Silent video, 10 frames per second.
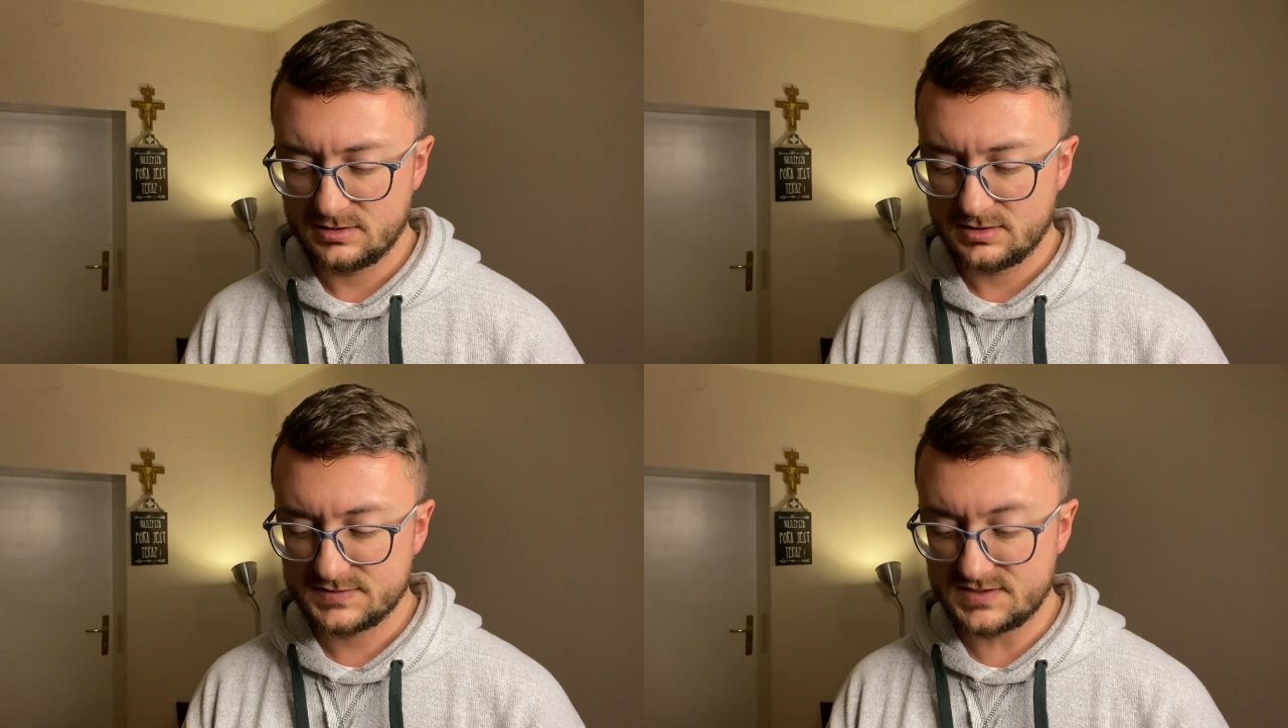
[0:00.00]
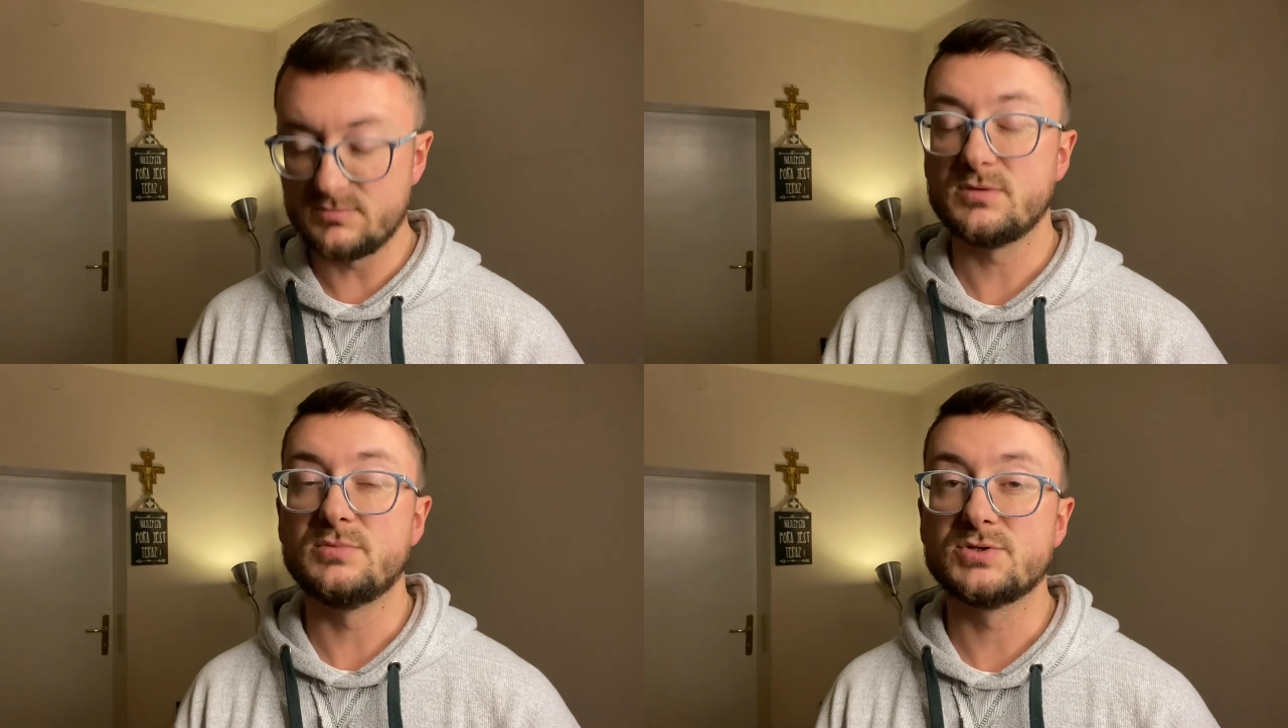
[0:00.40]

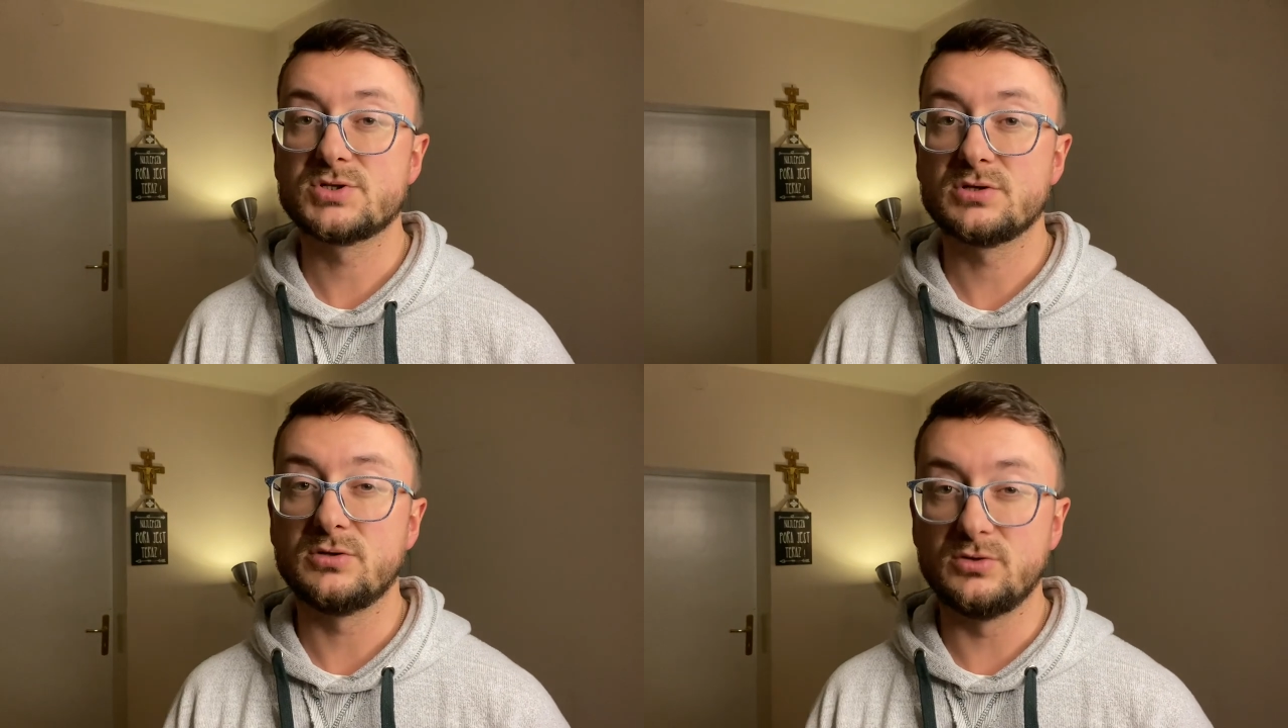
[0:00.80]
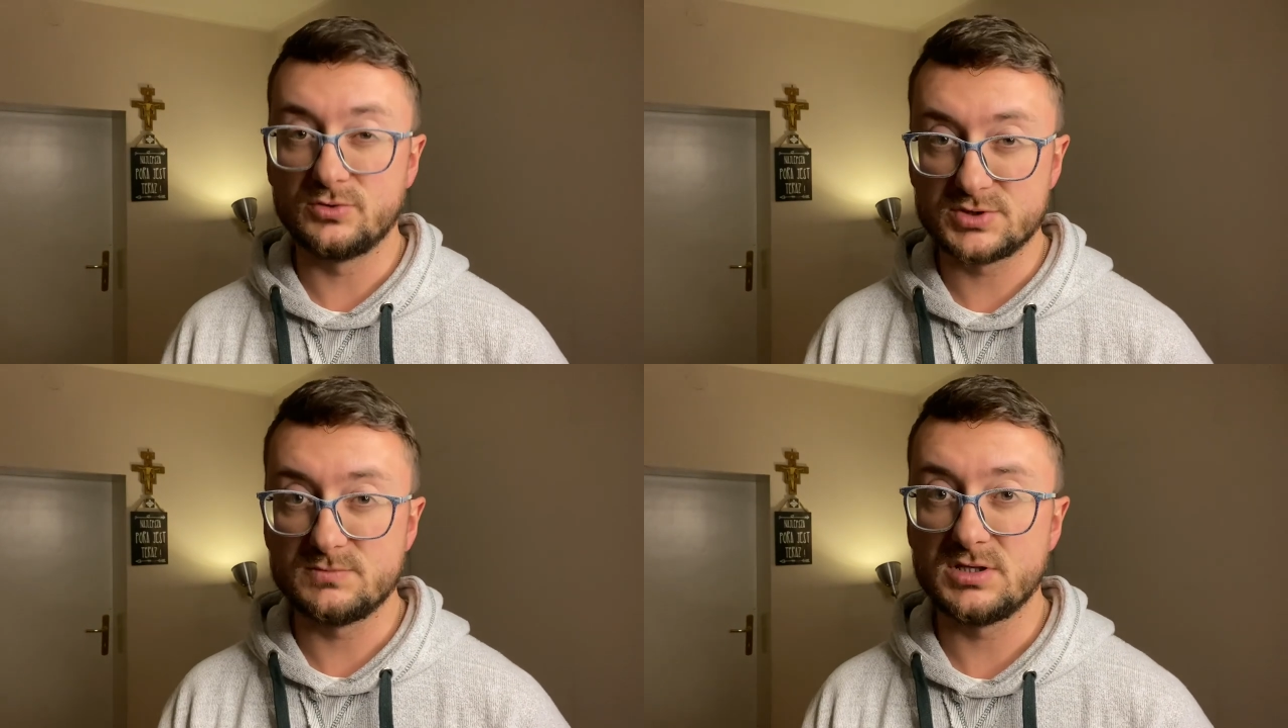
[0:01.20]
Chcemy być
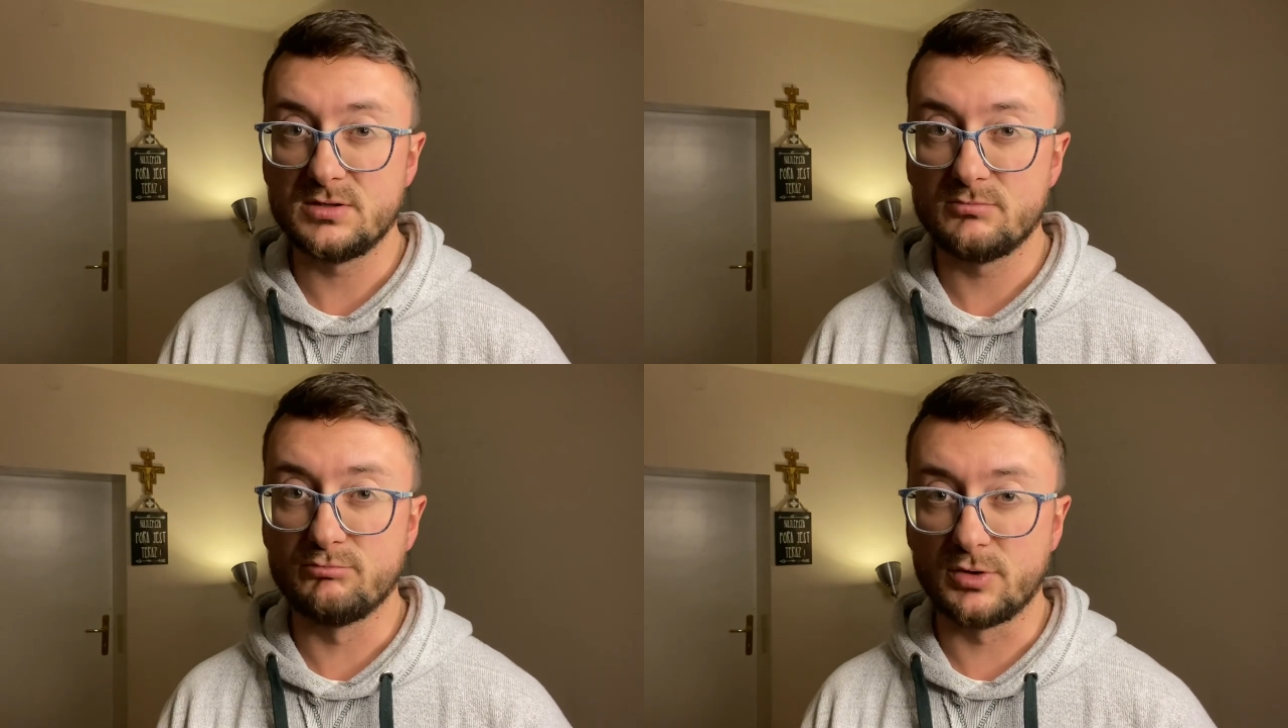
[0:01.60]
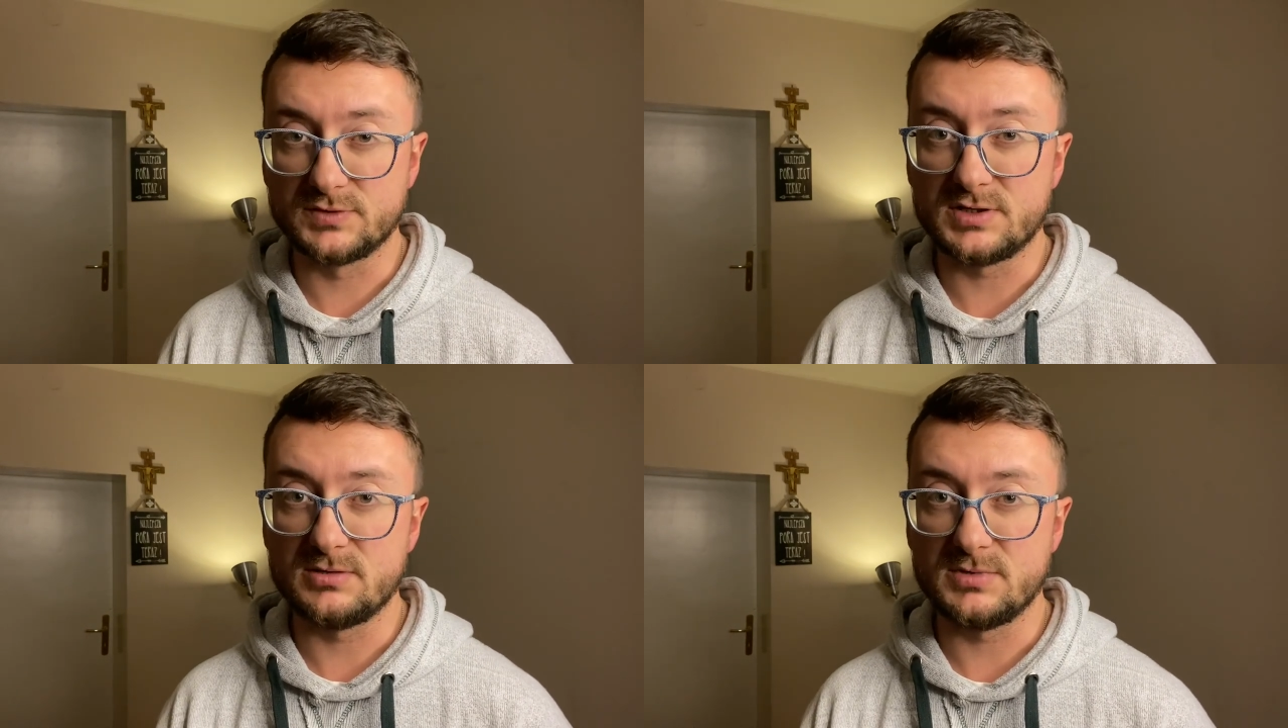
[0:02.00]
ludźmi
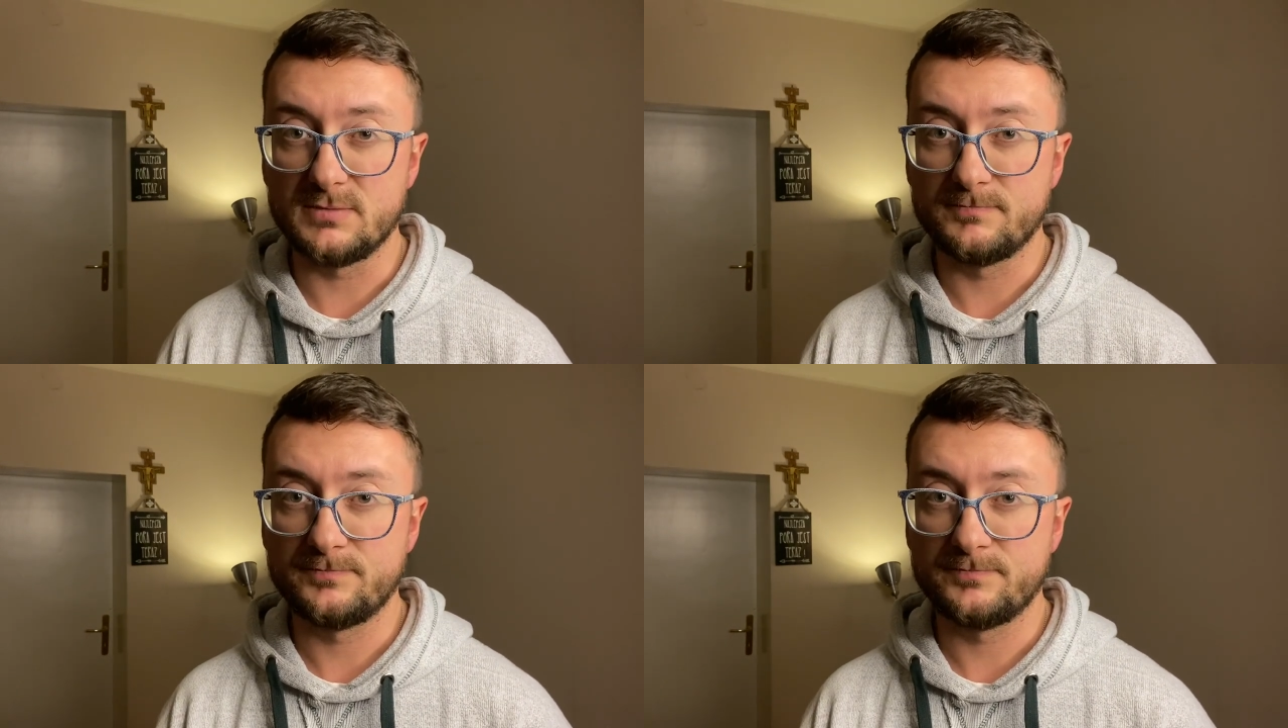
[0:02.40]
mądrymi.